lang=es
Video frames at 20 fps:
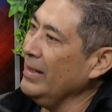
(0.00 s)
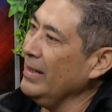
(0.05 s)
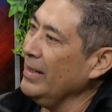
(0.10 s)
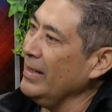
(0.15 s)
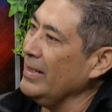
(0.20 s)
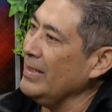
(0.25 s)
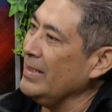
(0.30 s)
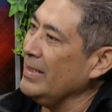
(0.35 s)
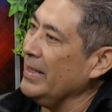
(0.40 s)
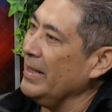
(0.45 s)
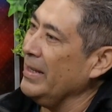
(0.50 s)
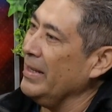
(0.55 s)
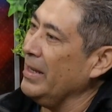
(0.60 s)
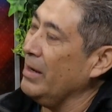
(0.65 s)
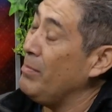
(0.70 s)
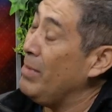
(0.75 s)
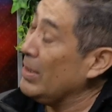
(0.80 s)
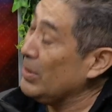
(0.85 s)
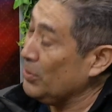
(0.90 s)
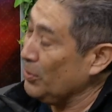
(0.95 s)
este, el
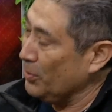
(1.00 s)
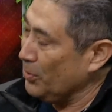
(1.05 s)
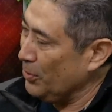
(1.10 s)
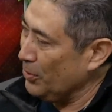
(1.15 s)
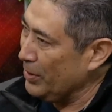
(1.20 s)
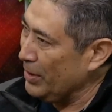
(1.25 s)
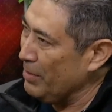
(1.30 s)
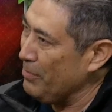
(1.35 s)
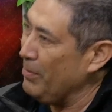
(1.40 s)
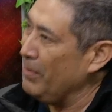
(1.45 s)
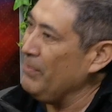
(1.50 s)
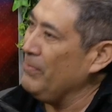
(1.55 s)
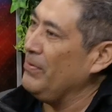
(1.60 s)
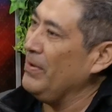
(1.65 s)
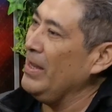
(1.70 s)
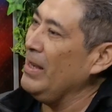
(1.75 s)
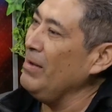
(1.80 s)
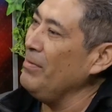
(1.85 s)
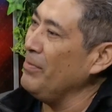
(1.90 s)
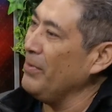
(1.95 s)
maestro Jorge
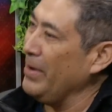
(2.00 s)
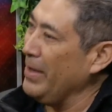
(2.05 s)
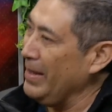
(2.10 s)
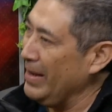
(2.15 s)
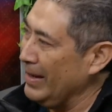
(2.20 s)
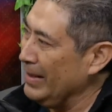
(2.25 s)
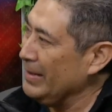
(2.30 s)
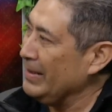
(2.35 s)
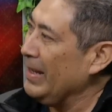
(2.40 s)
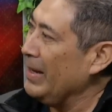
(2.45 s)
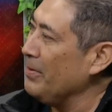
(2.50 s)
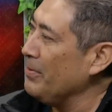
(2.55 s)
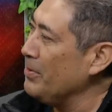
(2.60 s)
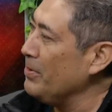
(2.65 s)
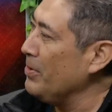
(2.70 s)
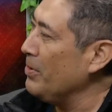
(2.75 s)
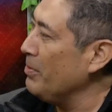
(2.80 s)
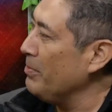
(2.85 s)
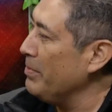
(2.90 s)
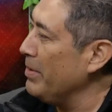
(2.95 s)
Buenfil, voy a adelantar un
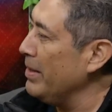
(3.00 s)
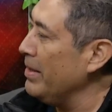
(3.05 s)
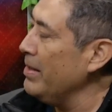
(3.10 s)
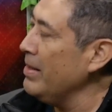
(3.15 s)
nombre,